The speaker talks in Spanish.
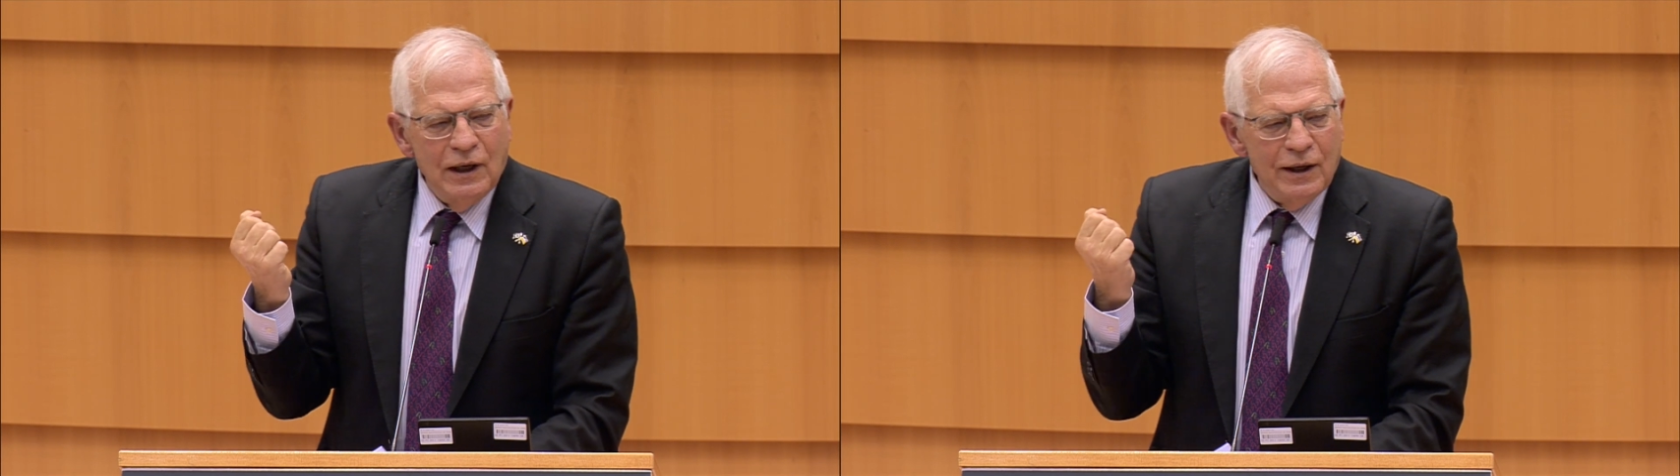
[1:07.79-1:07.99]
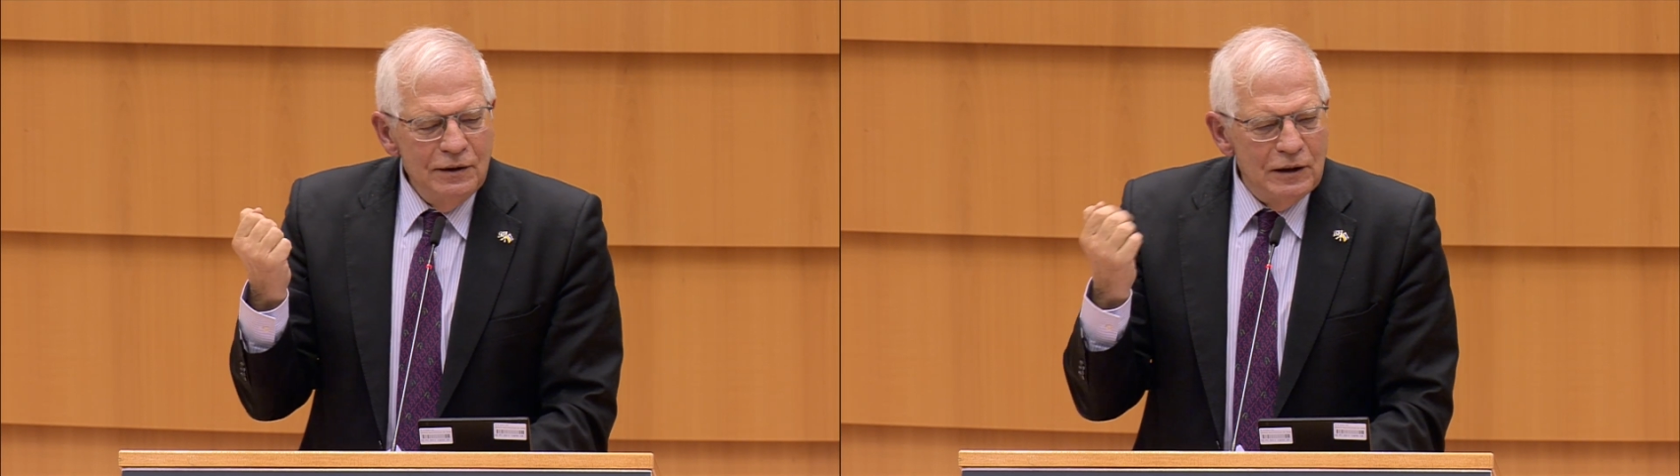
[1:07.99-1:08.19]

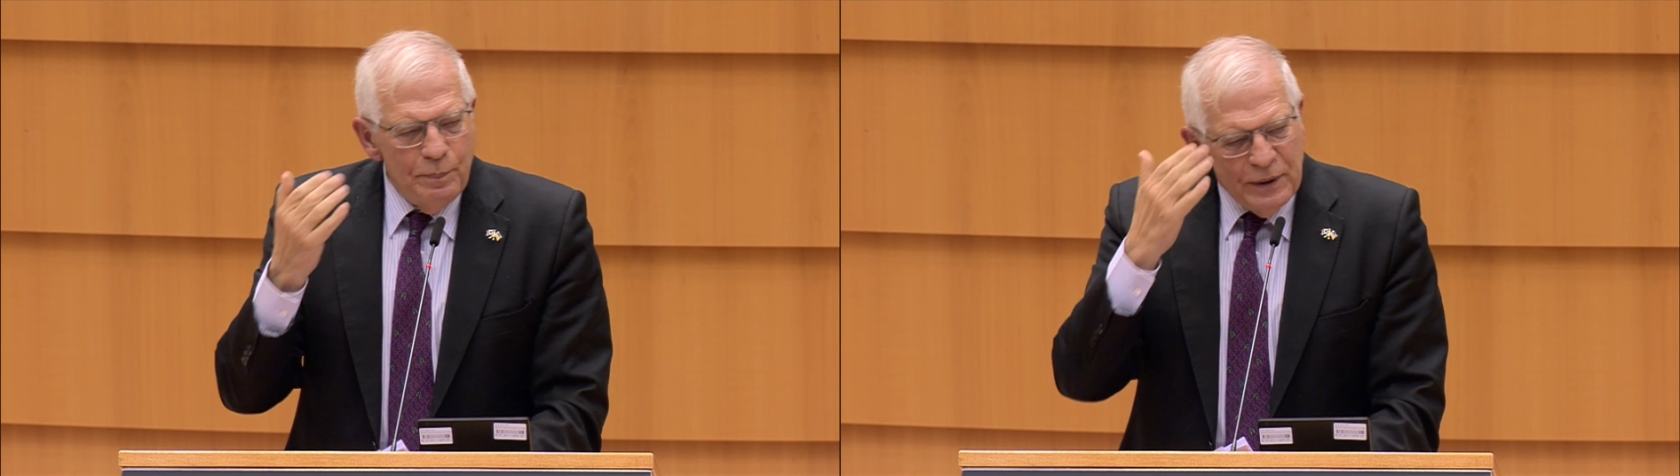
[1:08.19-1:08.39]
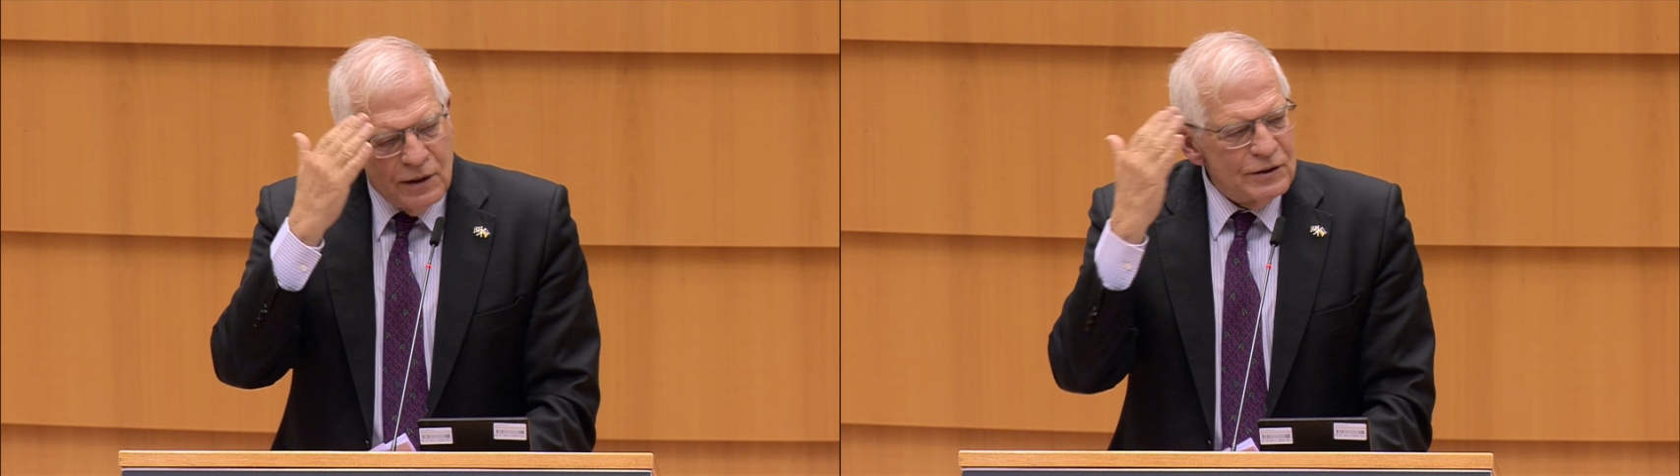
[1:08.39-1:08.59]
la
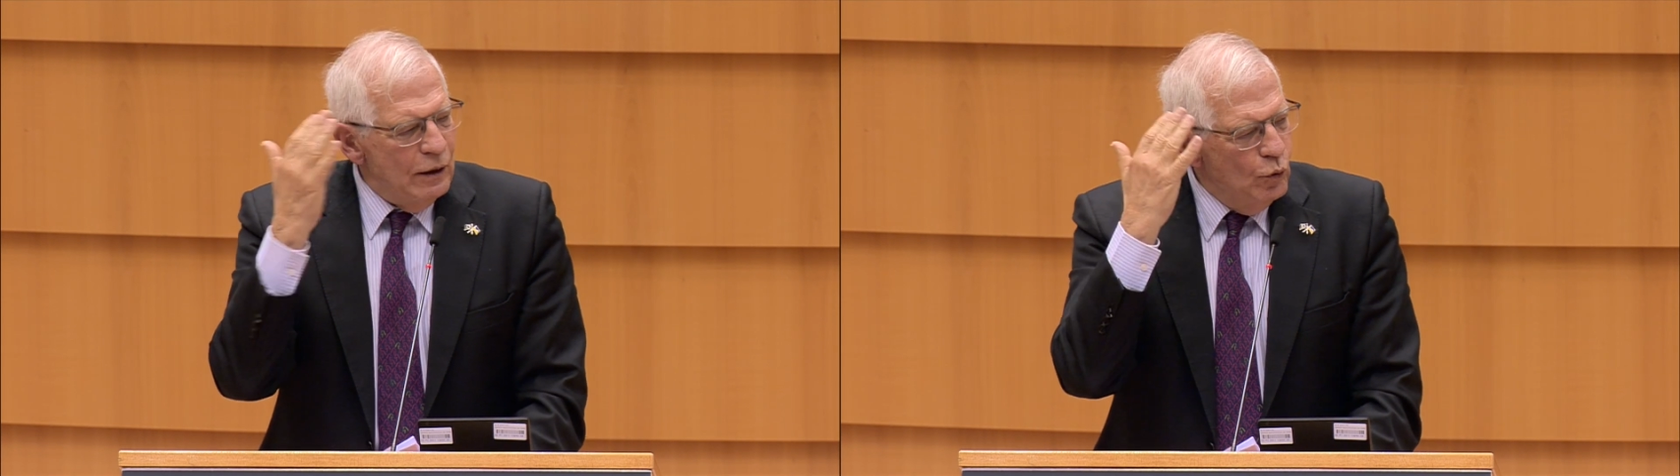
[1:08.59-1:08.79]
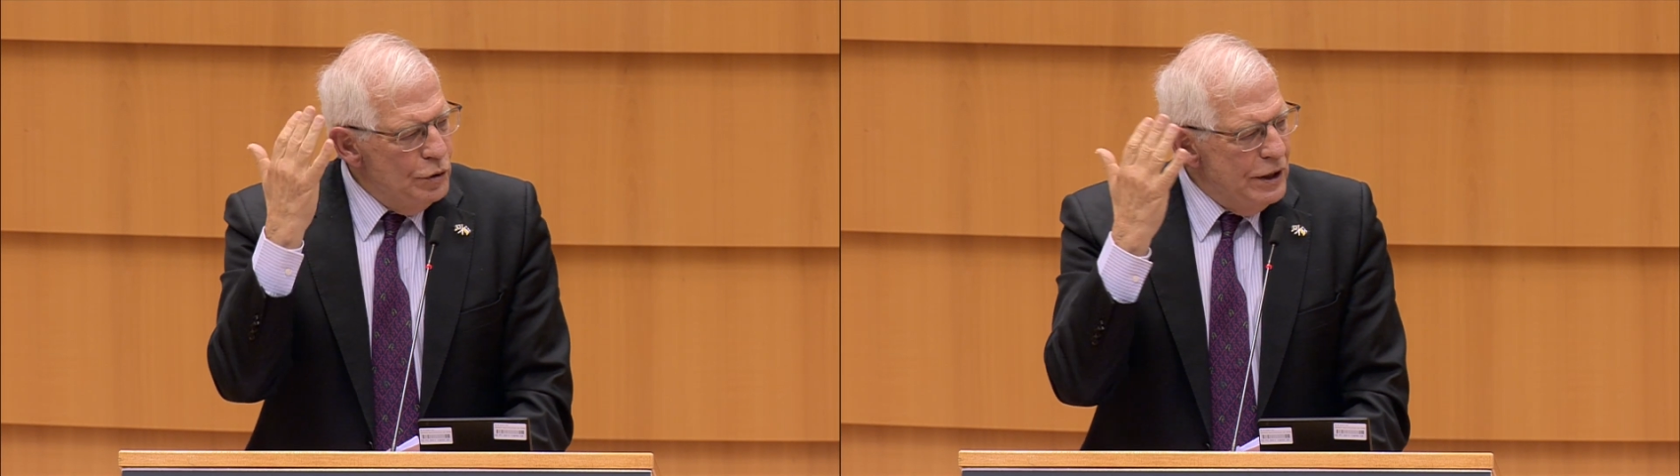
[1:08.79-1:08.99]
gente
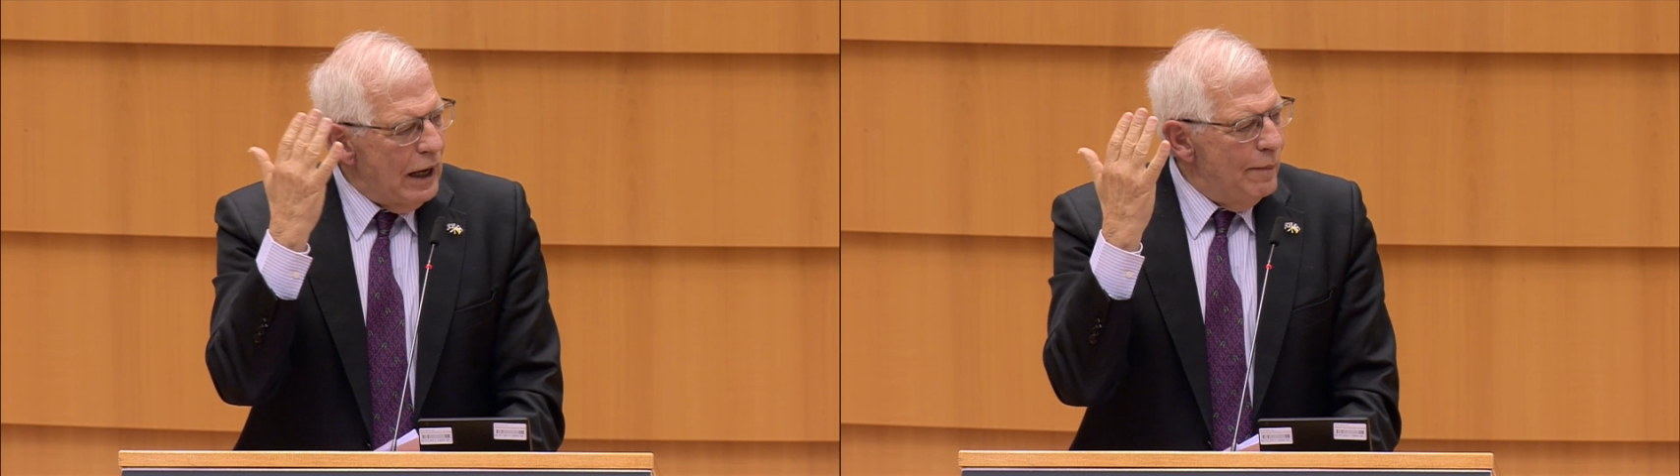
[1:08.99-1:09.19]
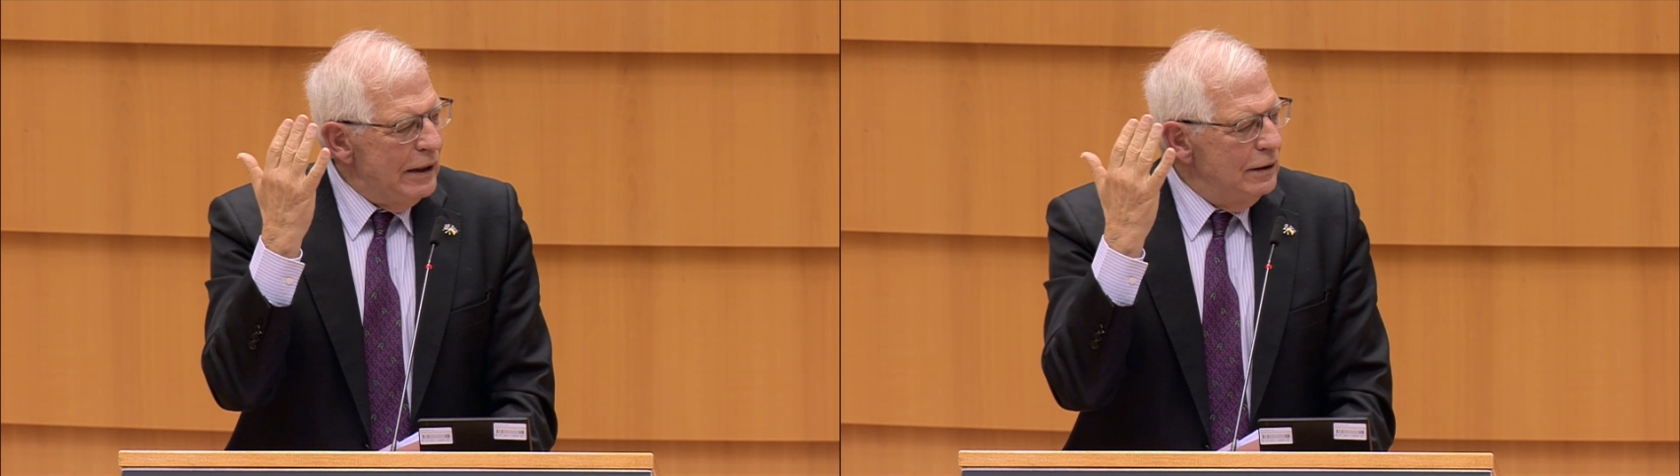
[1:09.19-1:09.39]
piensa
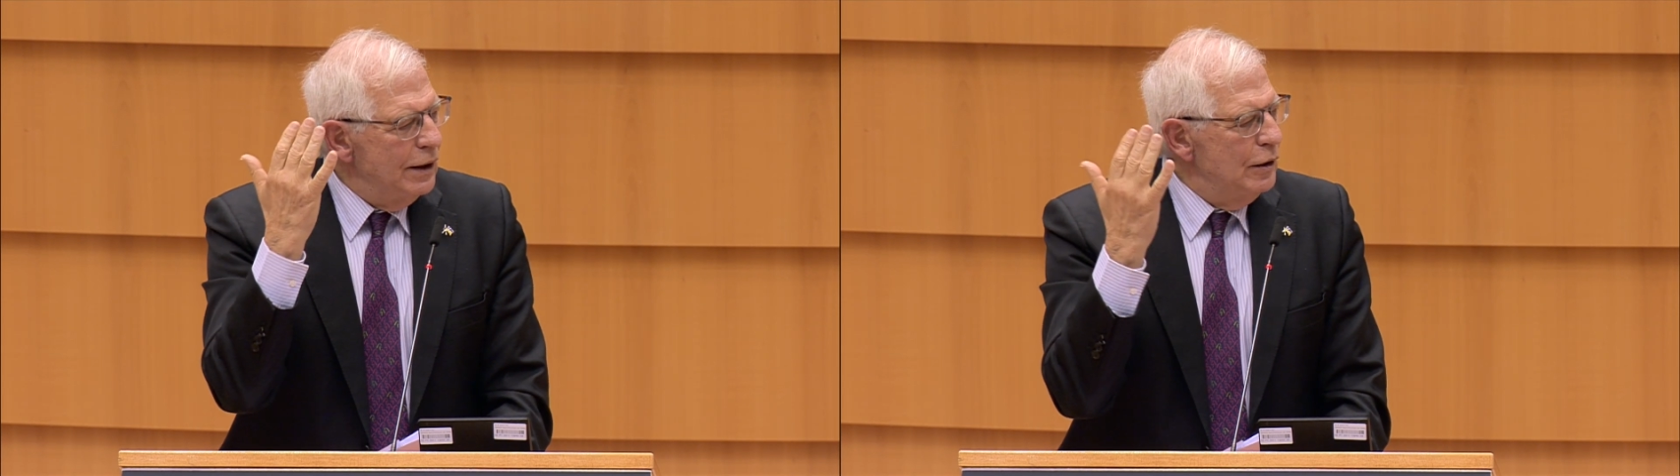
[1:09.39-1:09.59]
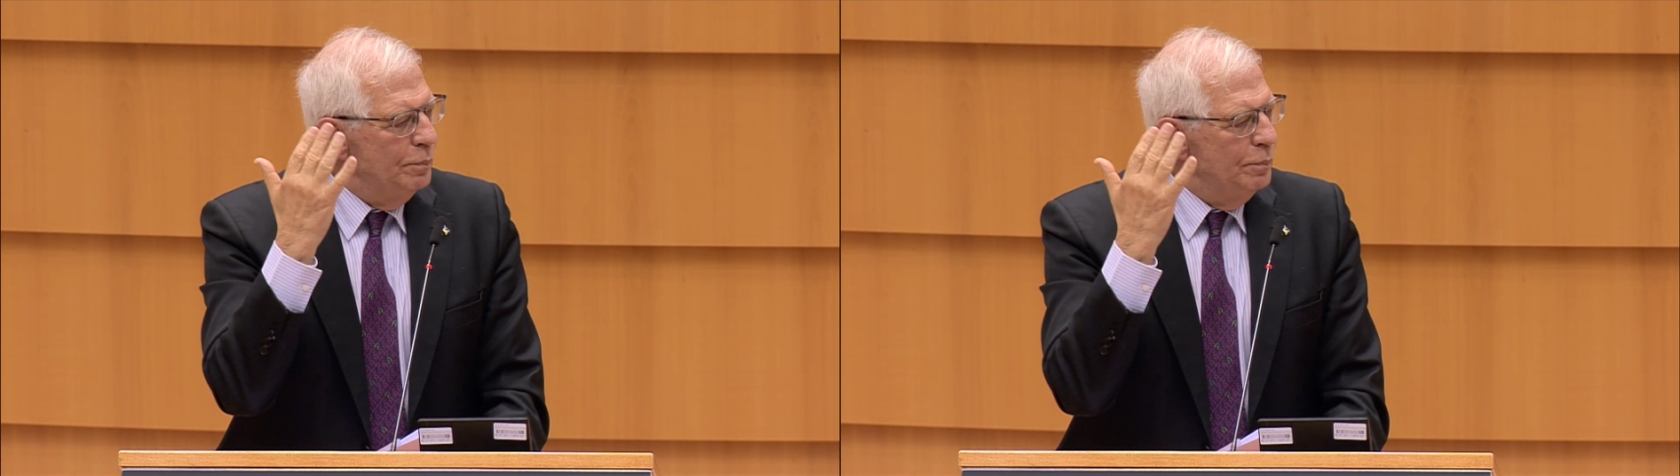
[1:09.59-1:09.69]
únicamente